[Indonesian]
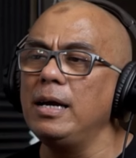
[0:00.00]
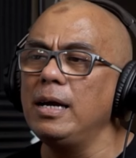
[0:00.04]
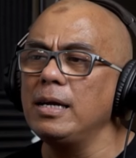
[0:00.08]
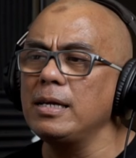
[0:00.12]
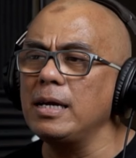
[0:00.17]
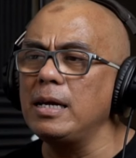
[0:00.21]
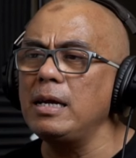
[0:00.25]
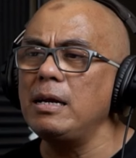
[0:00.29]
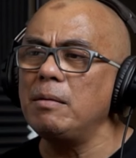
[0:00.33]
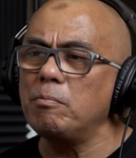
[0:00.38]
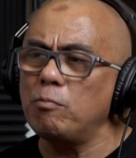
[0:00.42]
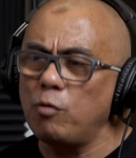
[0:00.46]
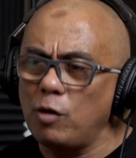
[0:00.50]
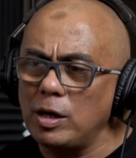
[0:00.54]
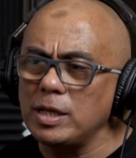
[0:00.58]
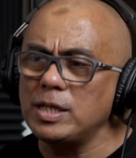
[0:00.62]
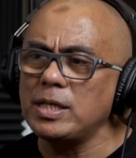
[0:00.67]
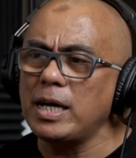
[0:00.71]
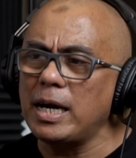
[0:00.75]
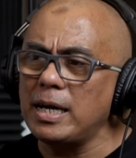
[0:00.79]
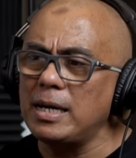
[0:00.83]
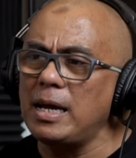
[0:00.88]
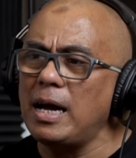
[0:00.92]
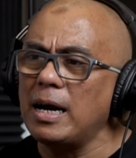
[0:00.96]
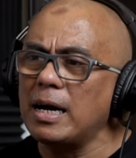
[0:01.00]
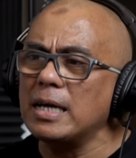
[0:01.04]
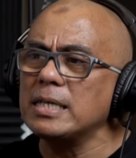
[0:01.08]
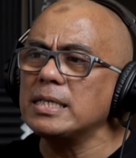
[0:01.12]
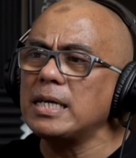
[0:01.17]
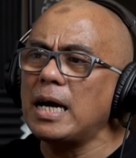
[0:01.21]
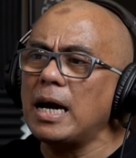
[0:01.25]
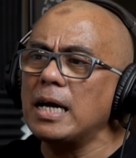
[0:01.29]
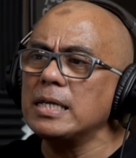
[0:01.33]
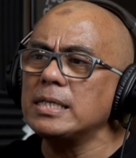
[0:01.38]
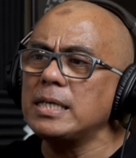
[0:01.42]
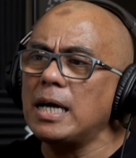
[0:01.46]
Jadi buat China akan
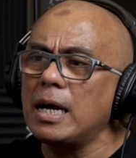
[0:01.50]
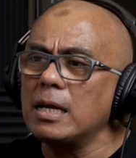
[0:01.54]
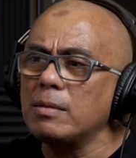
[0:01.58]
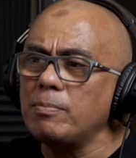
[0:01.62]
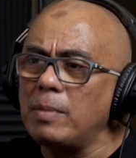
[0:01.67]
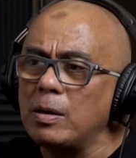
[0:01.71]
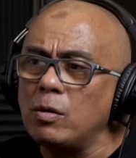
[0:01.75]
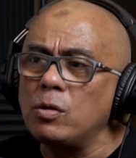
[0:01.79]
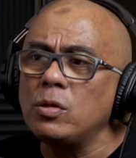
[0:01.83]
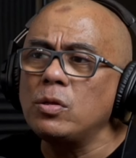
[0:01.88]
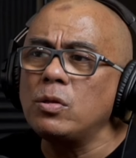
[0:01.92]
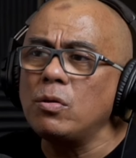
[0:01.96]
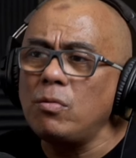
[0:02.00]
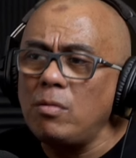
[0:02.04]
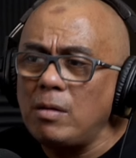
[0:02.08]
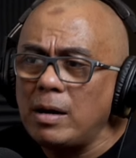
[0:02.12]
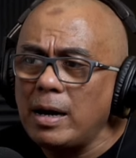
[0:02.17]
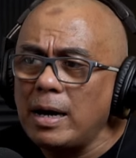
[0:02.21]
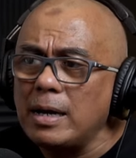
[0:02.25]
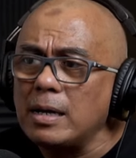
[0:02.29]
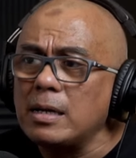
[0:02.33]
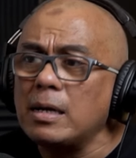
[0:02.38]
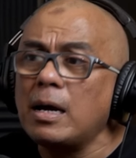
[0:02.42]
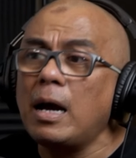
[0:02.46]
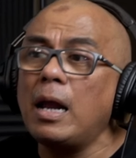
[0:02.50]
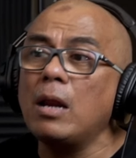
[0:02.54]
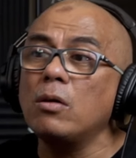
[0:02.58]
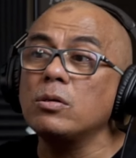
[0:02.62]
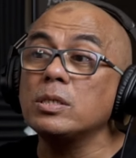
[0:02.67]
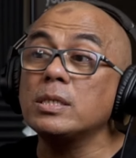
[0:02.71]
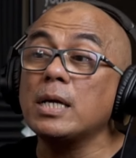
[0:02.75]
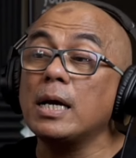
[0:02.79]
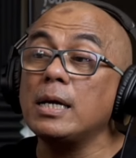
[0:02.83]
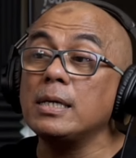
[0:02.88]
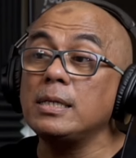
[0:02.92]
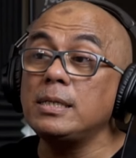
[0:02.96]
sangat-sangat menguntungkan kalau
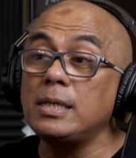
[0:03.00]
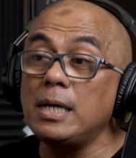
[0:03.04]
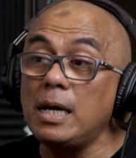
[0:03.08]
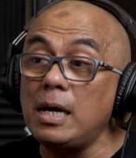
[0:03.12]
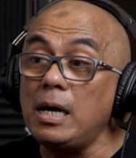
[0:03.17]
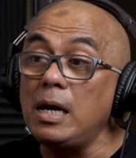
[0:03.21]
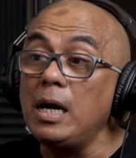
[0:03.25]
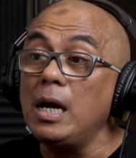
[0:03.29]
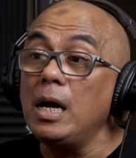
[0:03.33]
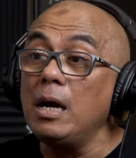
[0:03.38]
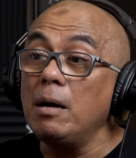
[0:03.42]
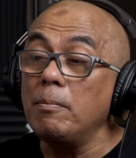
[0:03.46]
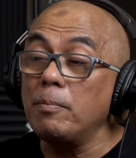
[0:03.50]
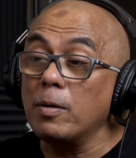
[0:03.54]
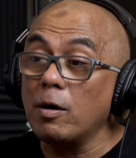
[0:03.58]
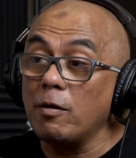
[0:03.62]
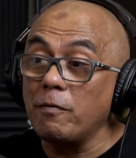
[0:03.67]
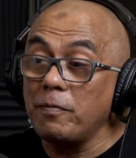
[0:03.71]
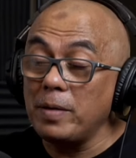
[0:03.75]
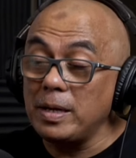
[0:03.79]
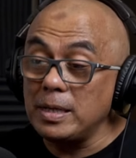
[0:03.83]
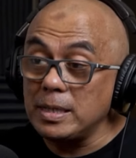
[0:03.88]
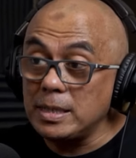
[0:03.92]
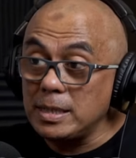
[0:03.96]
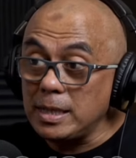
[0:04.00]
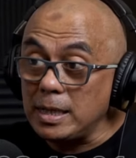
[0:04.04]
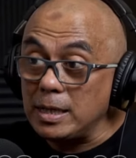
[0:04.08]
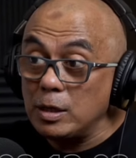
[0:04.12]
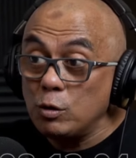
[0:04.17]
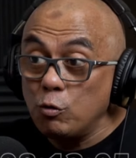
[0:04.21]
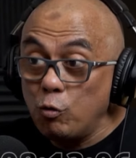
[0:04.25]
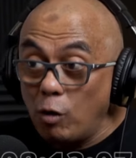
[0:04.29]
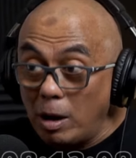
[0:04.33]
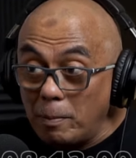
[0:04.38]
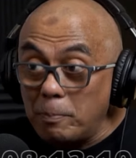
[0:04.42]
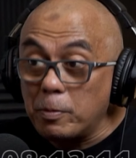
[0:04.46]
saja provinsi
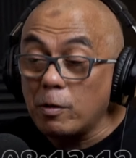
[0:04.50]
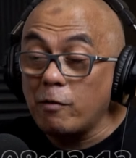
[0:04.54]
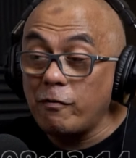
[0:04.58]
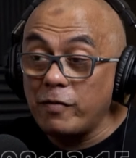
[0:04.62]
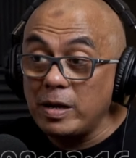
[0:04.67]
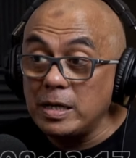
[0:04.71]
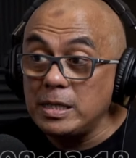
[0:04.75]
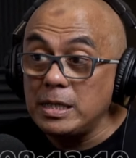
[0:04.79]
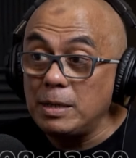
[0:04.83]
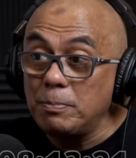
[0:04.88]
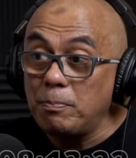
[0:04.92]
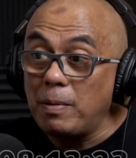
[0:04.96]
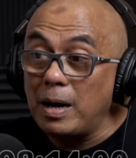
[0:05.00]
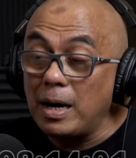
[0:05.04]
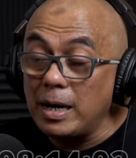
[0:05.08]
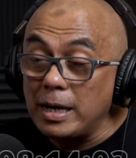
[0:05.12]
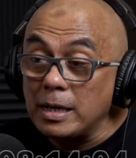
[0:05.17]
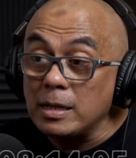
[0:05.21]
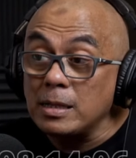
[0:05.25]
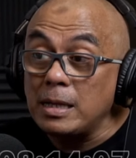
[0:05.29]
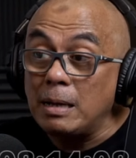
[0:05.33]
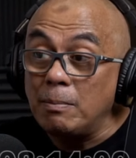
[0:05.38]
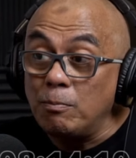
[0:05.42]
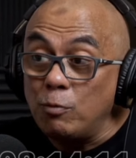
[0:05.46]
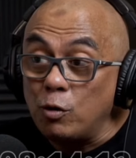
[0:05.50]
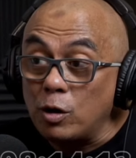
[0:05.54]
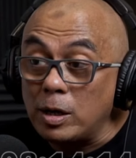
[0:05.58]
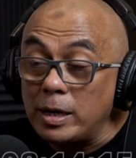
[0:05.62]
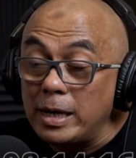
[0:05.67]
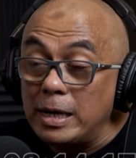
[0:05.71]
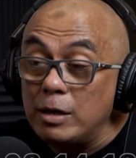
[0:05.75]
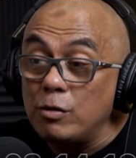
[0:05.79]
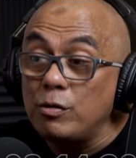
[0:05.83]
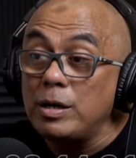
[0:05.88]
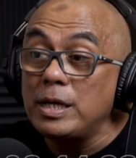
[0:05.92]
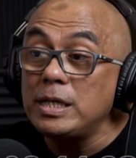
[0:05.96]
dua provinsi paling timur
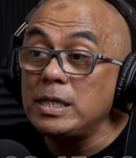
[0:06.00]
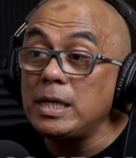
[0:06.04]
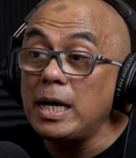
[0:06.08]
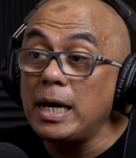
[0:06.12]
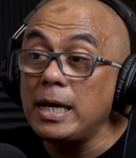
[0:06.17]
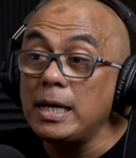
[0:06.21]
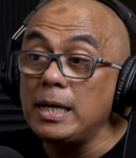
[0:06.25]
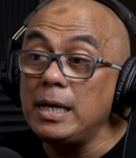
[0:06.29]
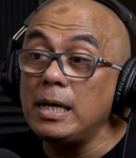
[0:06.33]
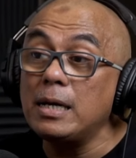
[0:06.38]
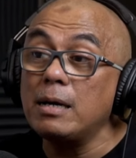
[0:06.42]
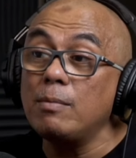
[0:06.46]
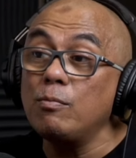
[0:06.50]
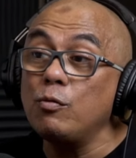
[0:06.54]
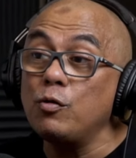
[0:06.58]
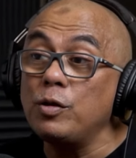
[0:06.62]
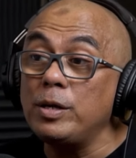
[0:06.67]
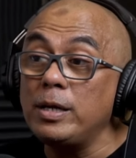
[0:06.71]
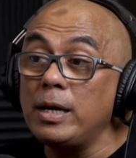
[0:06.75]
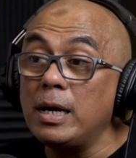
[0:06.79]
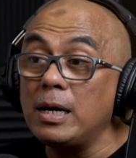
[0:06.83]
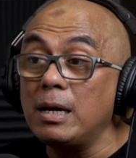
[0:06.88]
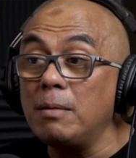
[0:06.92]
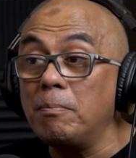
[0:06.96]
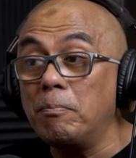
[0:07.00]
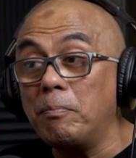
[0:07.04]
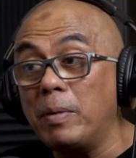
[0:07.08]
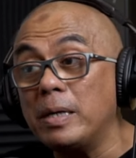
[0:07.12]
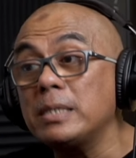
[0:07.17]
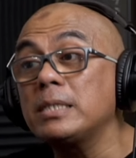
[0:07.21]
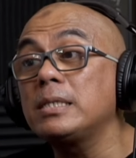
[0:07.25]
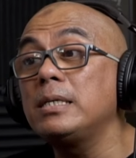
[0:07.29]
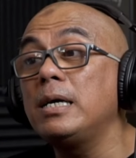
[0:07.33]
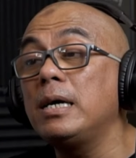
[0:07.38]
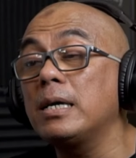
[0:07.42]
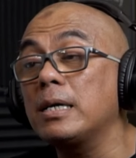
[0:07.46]
di Indonesia ini kemudian
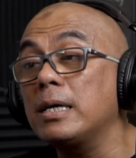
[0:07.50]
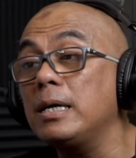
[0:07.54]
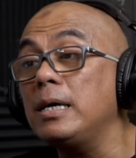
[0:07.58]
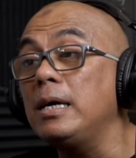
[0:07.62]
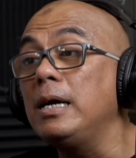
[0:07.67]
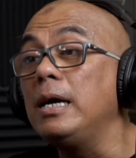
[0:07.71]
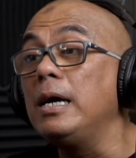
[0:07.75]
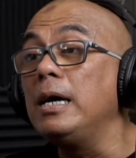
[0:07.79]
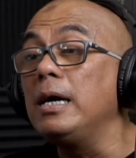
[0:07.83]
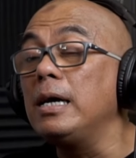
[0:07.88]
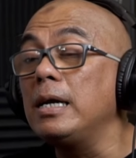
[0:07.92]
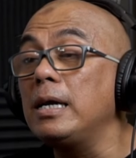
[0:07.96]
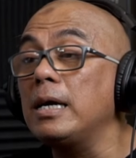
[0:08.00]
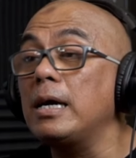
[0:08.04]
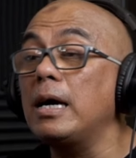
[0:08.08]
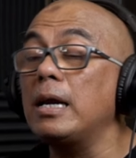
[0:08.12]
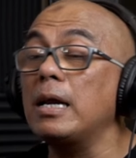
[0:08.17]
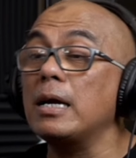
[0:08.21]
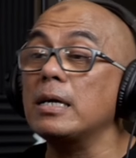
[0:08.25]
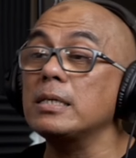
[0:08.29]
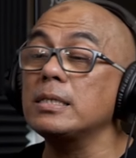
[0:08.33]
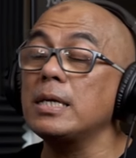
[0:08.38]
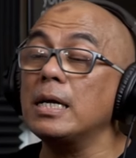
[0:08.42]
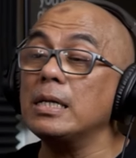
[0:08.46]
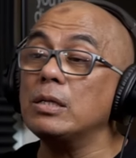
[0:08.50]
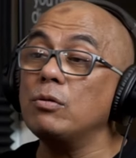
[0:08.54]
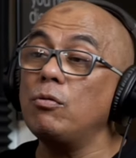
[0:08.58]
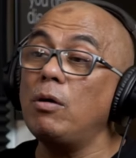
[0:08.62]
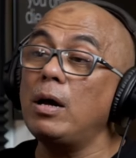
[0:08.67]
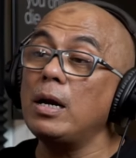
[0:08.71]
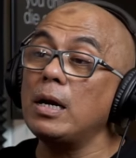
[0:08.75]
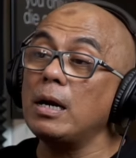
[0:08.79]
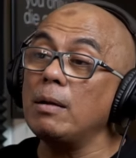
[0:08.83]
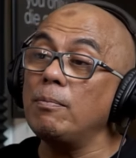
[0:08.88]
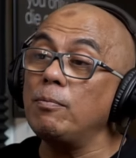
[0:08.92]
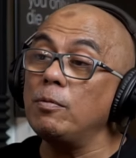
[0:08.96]
lepas dari negara
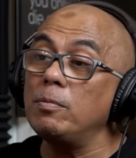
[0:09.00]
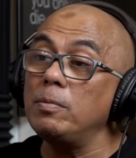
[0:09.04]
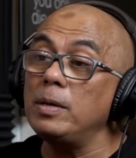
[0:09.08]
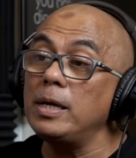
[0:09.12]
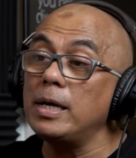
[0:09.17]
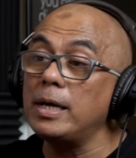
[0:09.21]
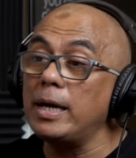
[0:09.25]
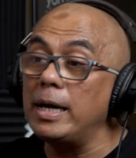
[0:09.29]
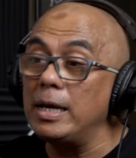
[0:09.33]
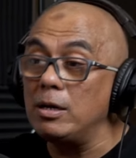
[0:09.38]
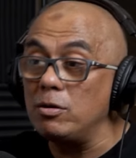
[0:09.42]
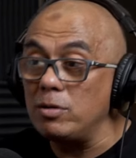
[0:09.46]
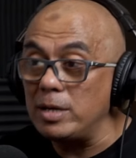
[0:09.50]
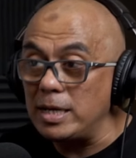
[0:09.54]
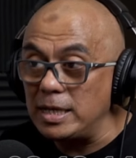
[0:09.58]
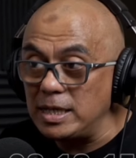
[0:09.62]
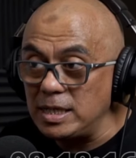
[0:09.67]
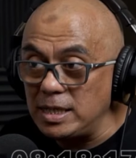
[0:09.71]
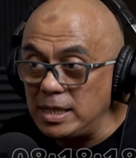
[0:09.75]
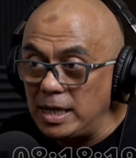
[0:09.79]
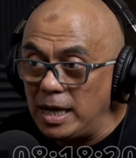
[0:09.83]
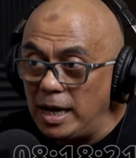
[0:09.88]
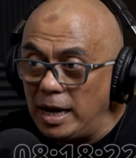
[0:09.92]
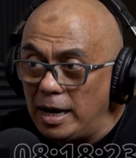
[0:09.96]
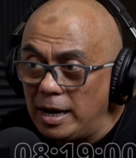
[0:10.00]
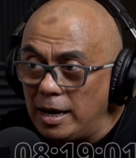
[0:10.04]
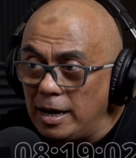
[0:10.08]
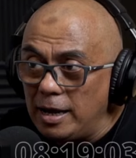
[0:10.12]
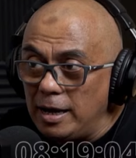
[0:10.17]
kesatuan Republik Indonesia.